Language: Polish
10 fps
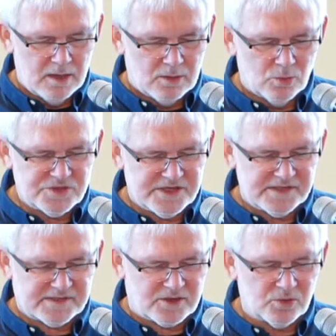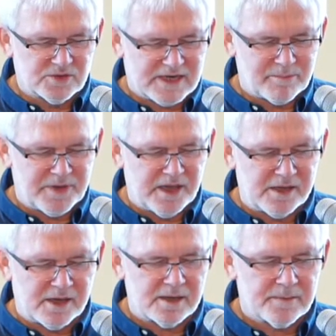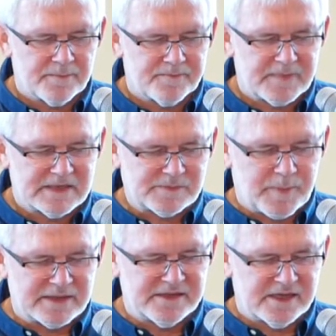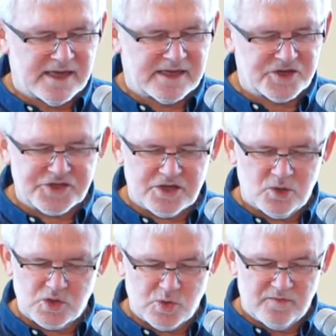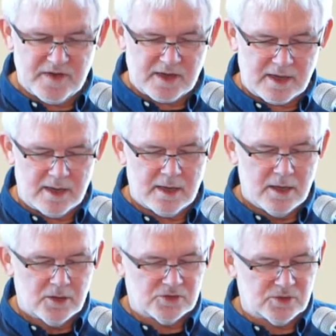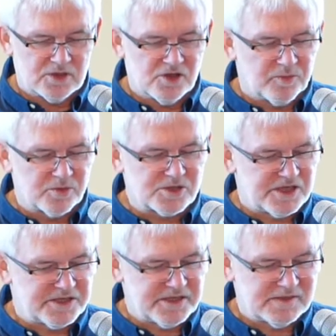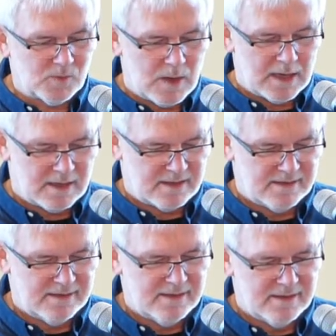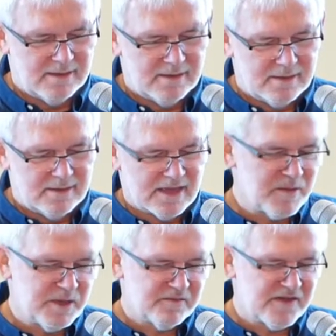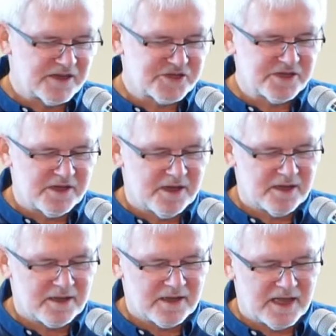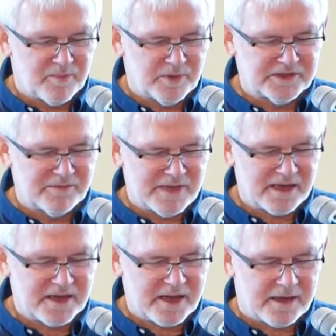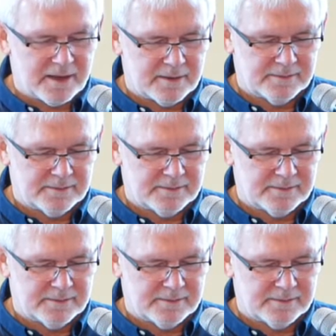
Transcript: Ucisk i utrapienie spadnie na każdego człowieka, który dopuszcza się zła. Najpierw na Żyda, a potem na Greka.